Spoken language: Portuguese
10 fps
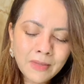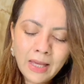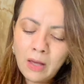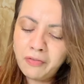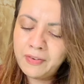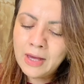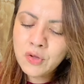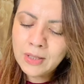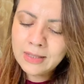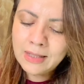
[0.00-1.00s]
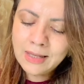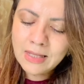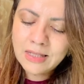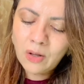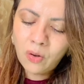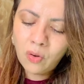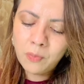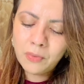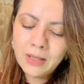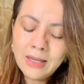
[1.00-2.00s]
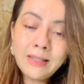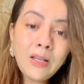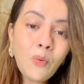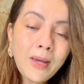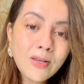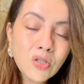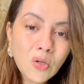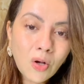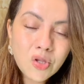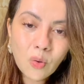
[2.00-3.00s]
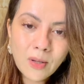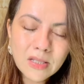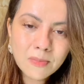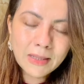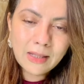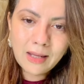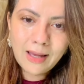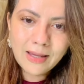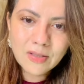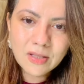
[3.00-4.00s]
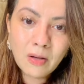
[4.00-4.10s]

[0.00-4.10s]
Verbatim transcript: Eu vejo aqui que esse roubo não é só de coisas materiais.